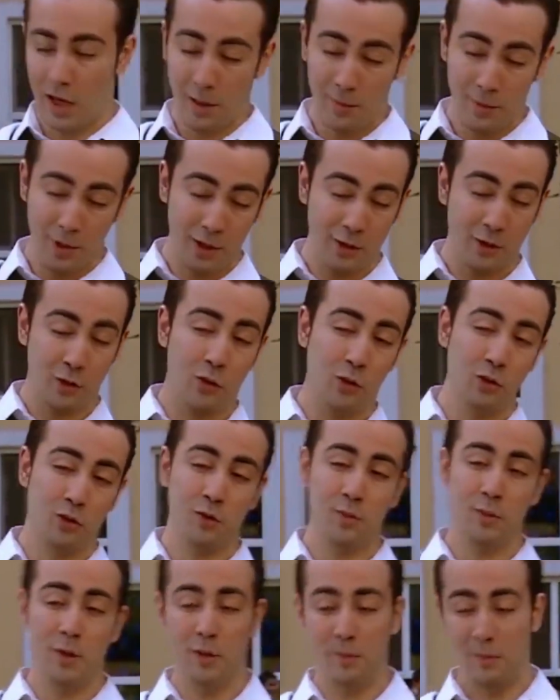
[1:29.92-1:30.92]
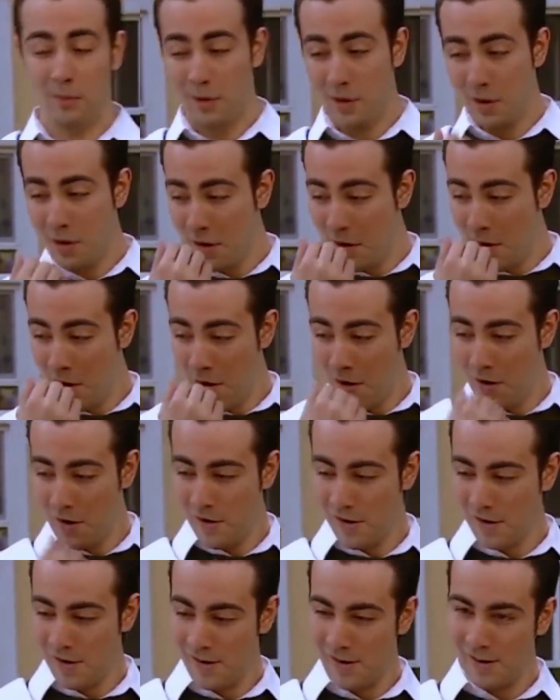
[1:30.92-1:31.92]
Abi argo konuşmayalım.
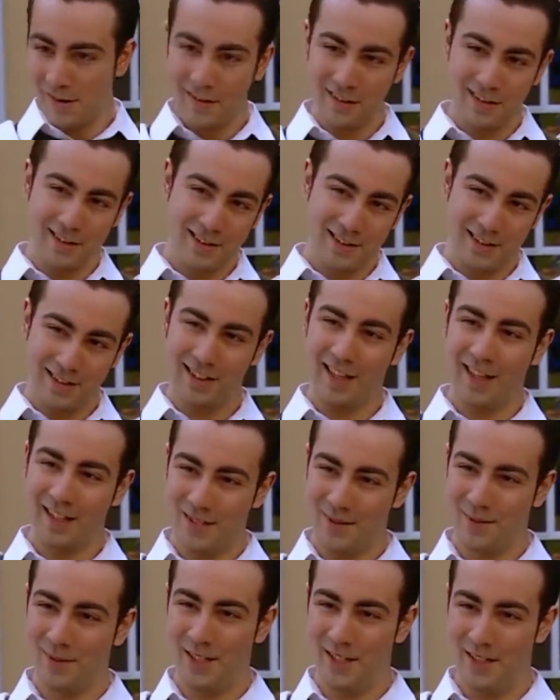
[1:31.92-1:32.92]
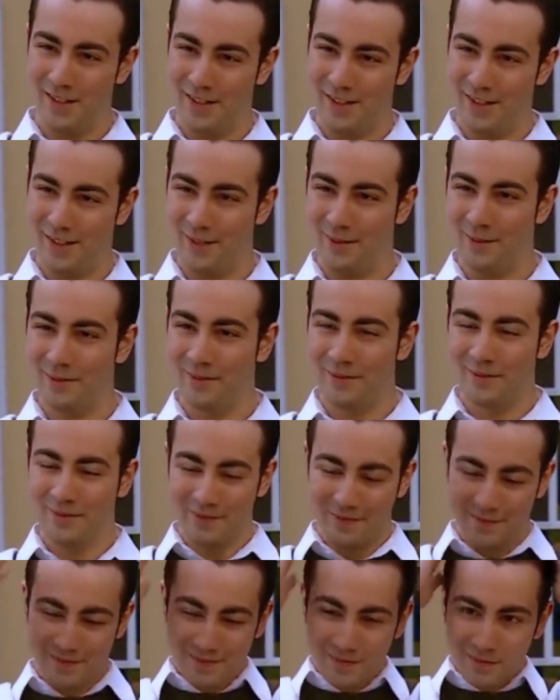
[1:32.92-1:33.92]
Fethi. Arzımı değiştirdim.
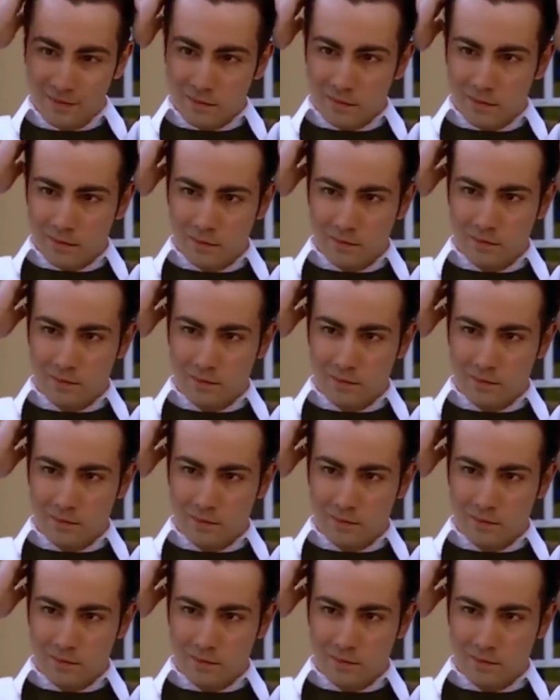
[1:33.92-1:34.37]
Fethi.